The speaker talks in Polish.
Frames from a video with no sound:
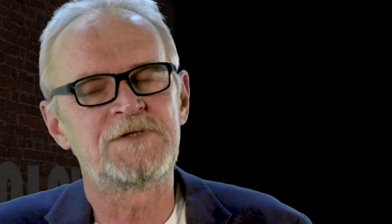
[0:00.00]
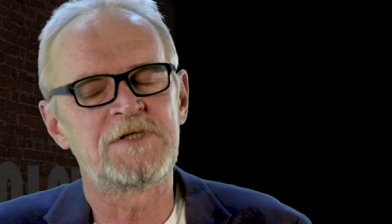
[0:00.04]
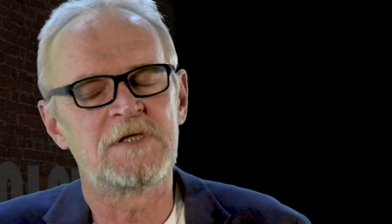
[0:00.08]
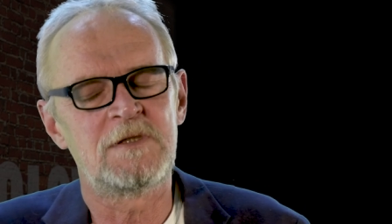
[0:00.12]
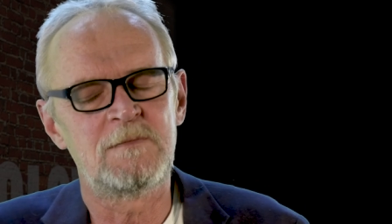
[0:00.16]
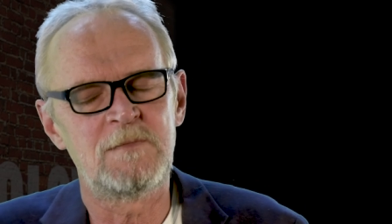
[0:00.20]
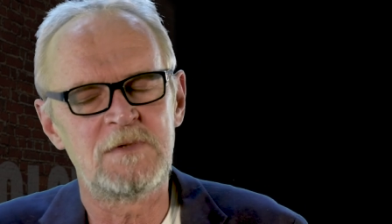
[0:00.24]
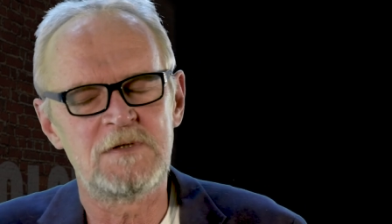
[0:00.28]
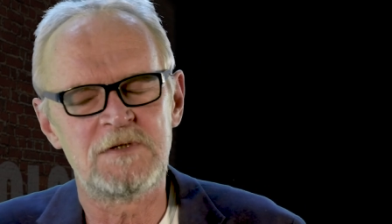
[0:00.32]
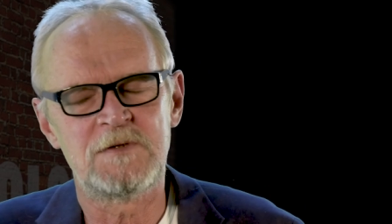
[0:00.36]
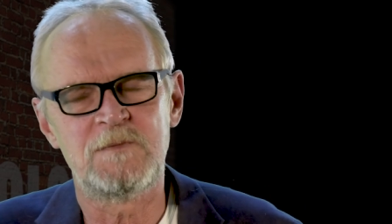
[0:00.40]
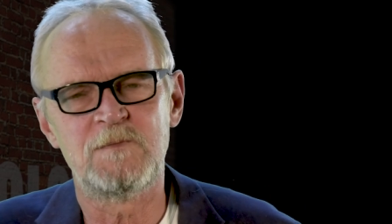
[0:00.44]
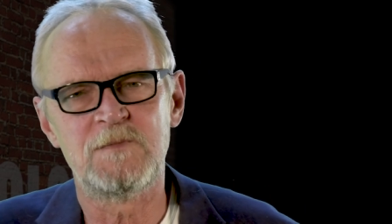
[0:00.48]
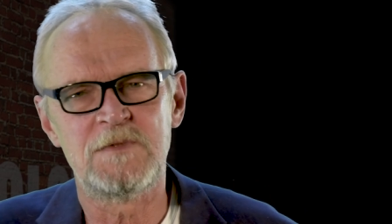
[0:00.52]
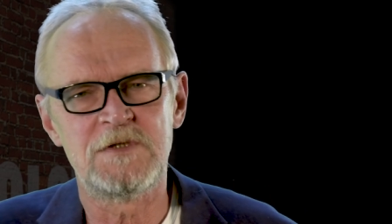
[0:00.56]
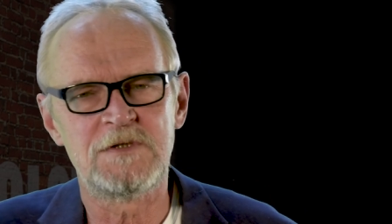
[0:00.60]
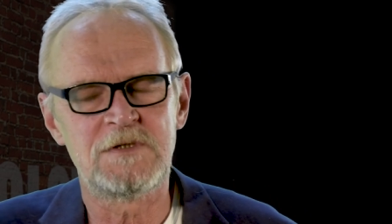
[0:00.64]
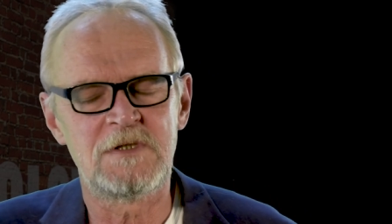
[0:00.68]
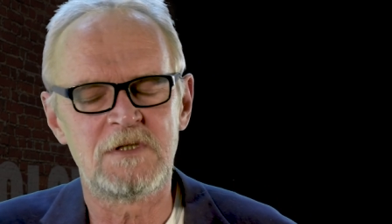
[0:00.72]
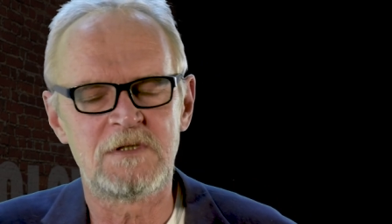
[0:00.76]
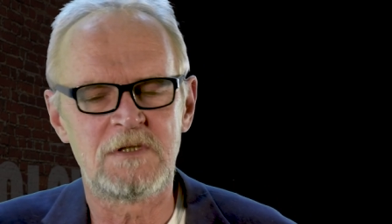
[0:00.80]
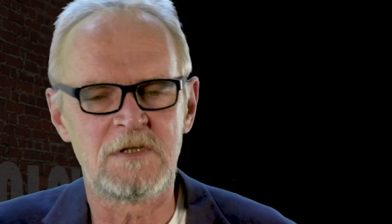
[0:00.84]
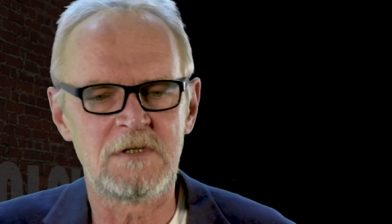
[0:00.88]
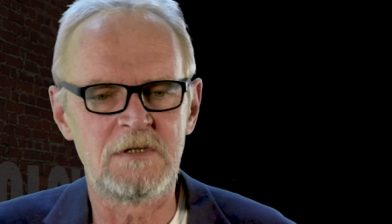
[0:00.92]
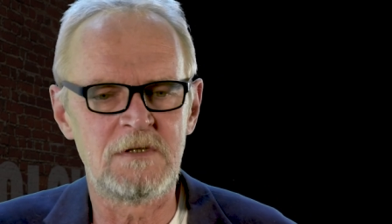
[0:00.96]
że myśmy
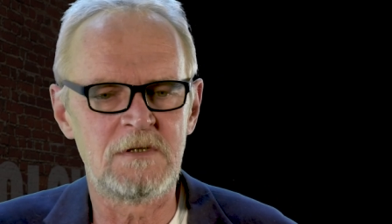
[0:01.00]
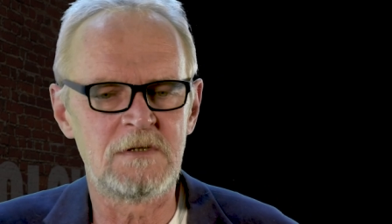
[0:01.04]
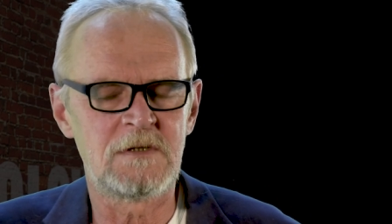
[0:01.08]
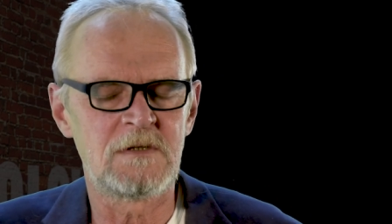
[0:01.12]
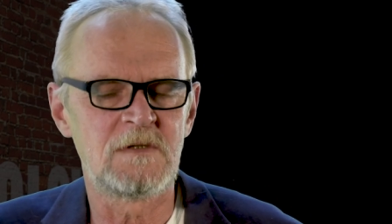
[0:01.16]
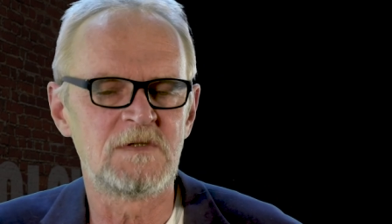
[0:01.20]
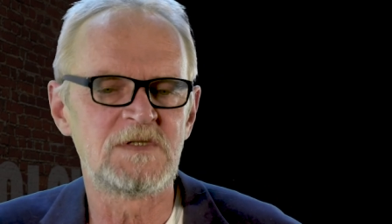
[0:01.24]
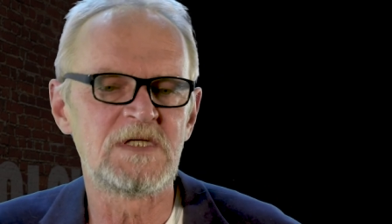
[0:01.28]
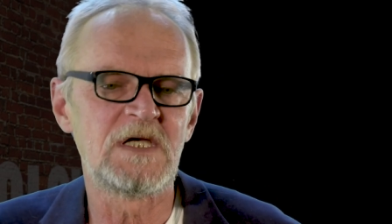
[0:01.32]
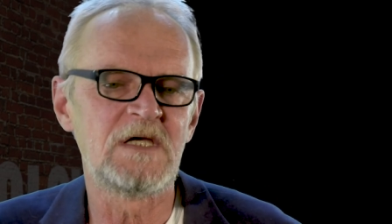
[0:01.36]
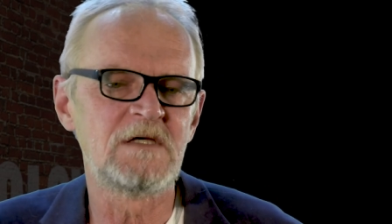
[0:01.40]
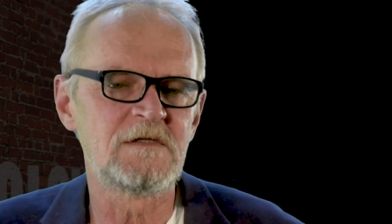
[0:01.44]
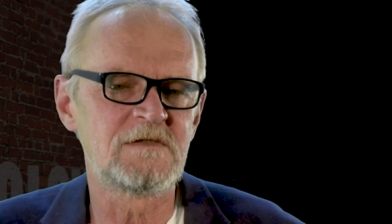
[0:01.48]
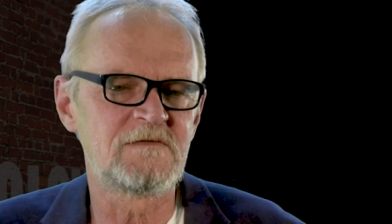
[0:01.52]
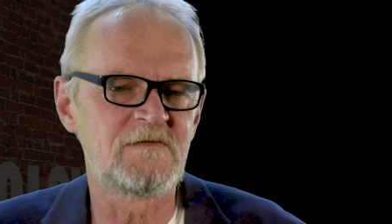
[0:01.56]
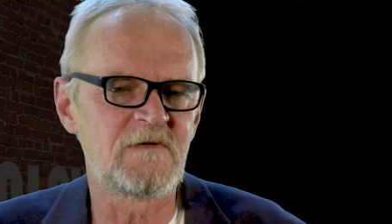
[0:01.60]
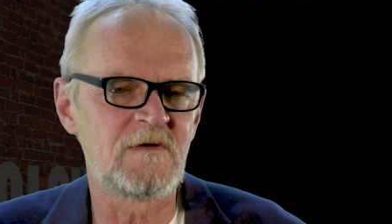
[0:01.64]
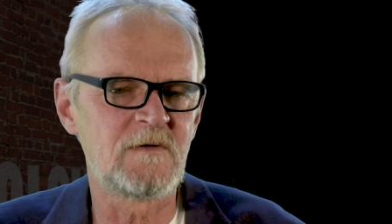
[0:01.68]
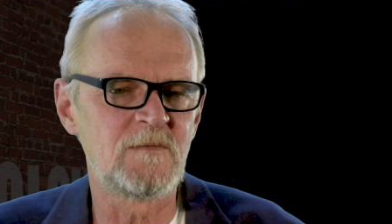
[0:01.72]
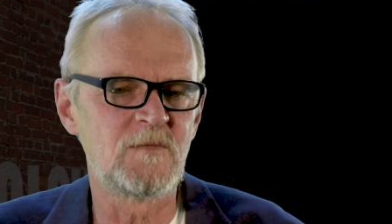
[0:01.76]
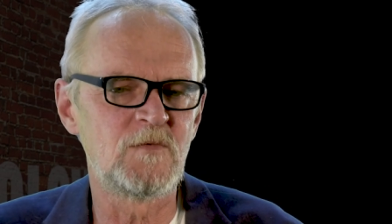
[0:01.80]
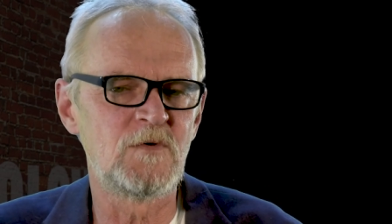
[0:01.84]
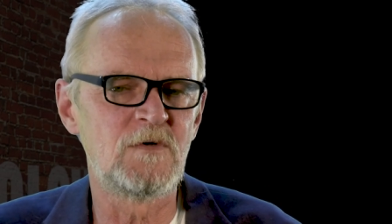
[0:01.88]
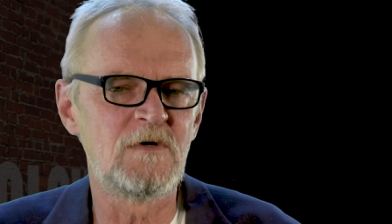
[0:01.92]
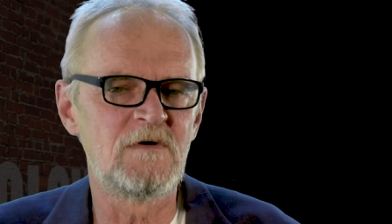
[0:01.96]
się tego rodzaju
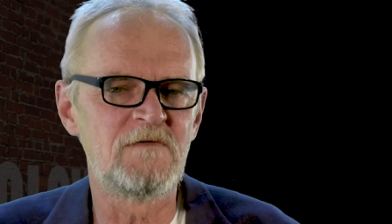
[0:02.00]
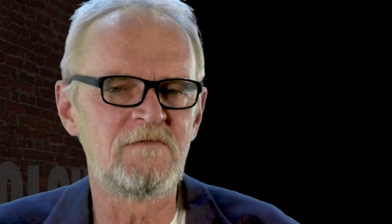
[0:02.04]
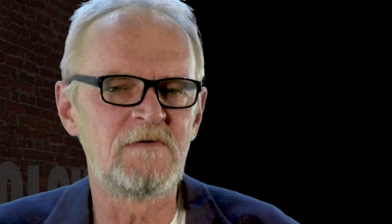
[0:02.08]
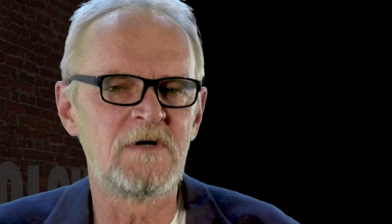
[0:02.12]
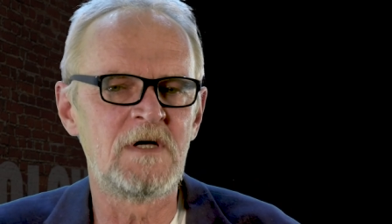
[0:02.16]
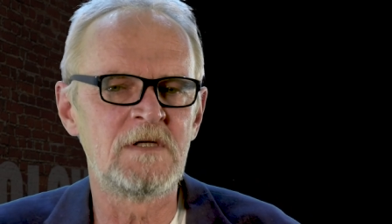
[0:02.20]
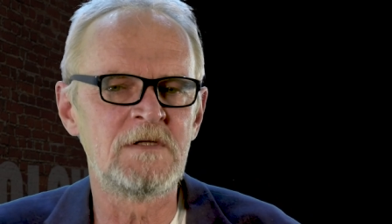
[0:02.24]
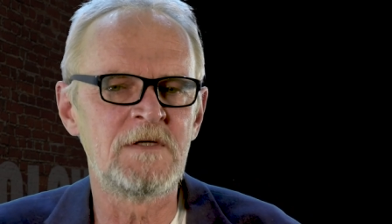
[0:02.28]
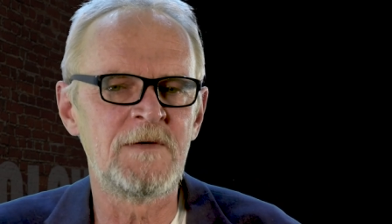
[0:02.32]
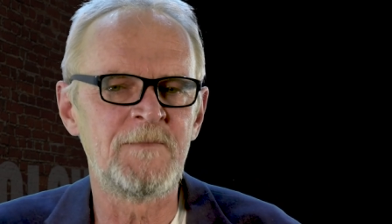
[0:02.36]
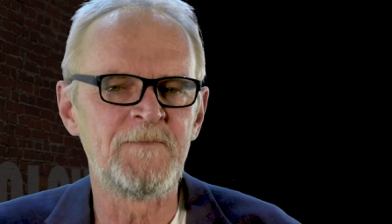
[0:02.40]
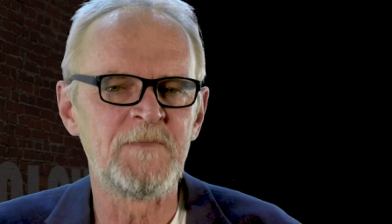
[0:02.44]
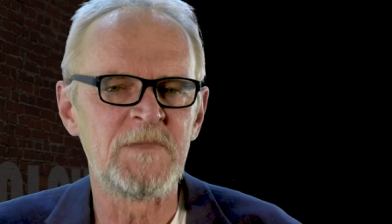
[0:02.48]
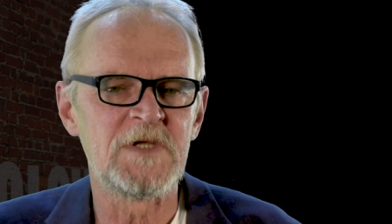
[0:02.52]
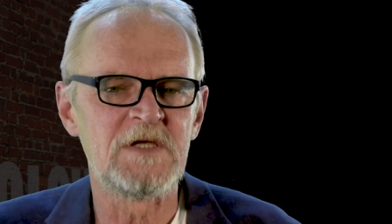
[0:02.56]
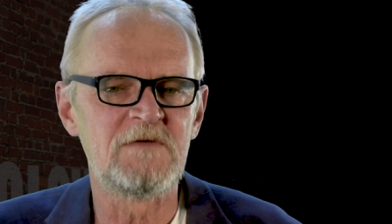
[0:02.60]
sformułowań